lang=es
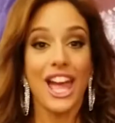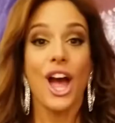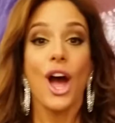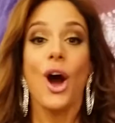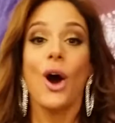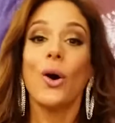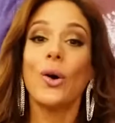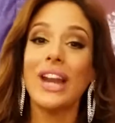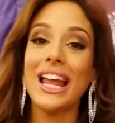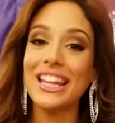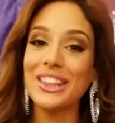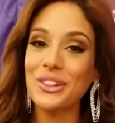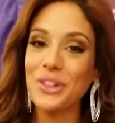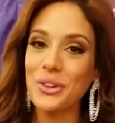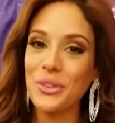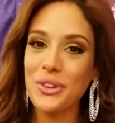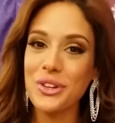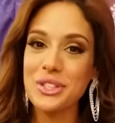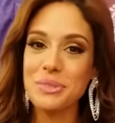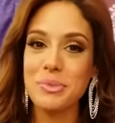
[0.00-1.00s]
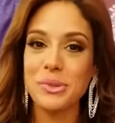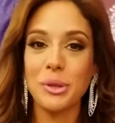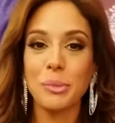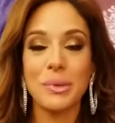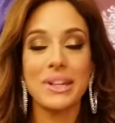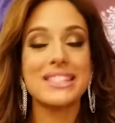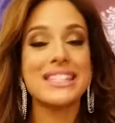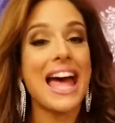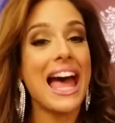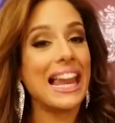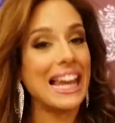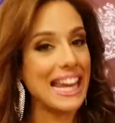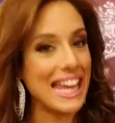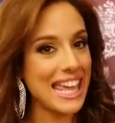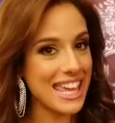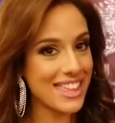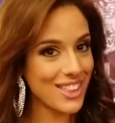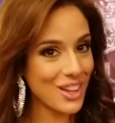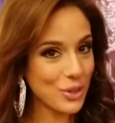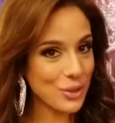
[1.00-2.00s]
Hola a todos, mi nombre es
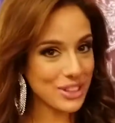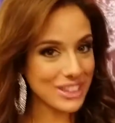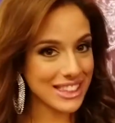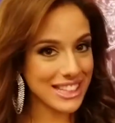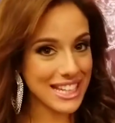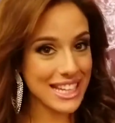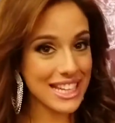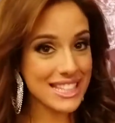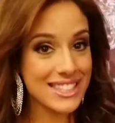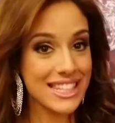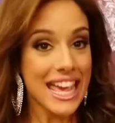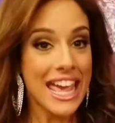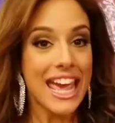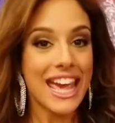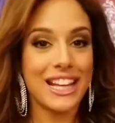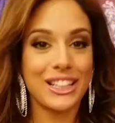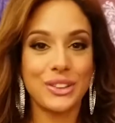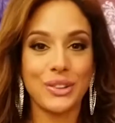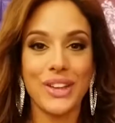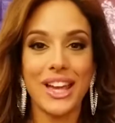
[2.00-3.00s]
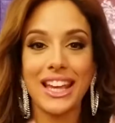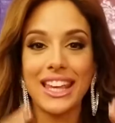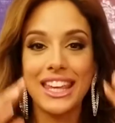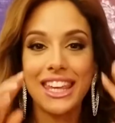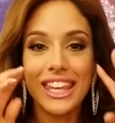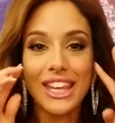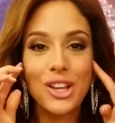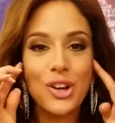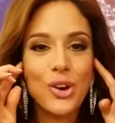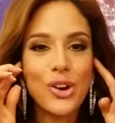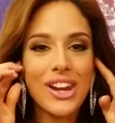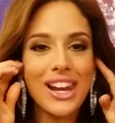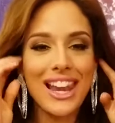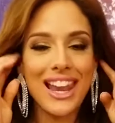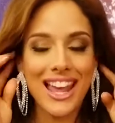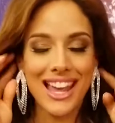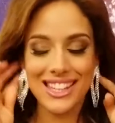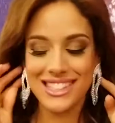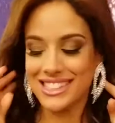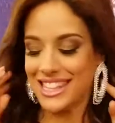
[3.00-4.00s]
Aleida Ortiz. Estoy aquí con
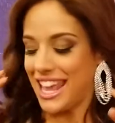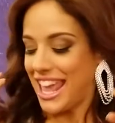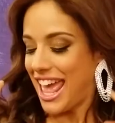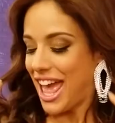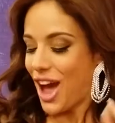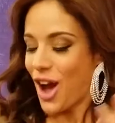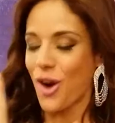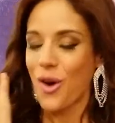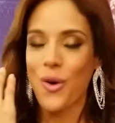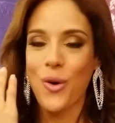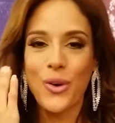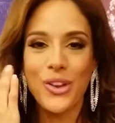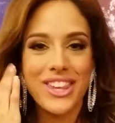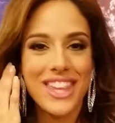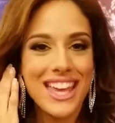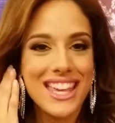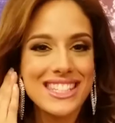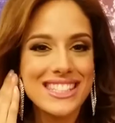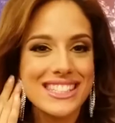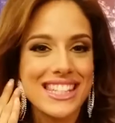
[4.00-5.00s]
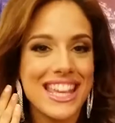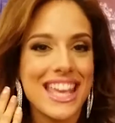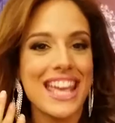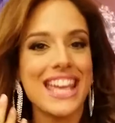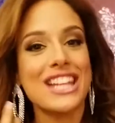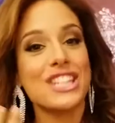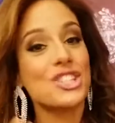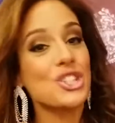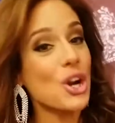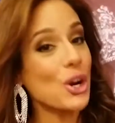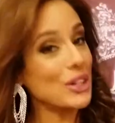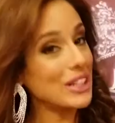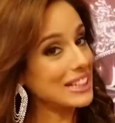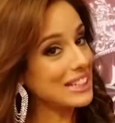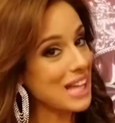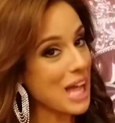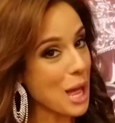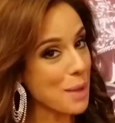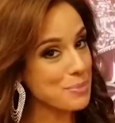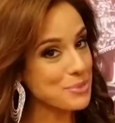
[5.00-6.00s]
las joyas de Charlie
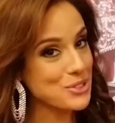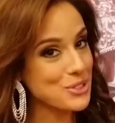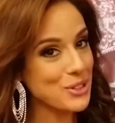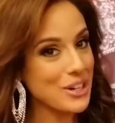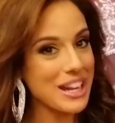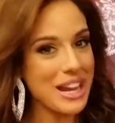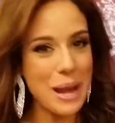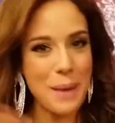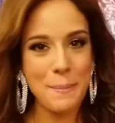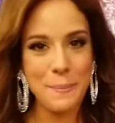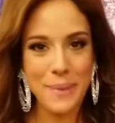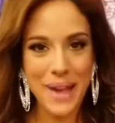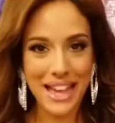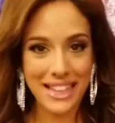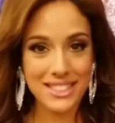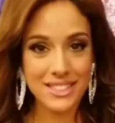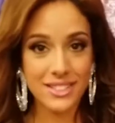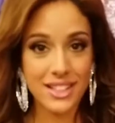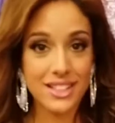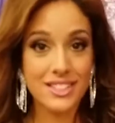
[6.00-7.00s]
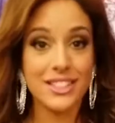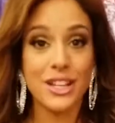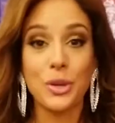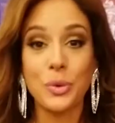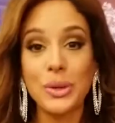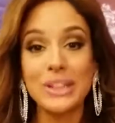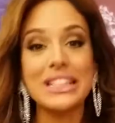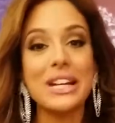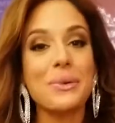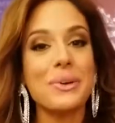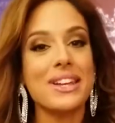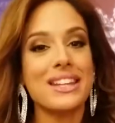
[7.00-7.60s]
Lapson en el backstage de Nuestra Belleza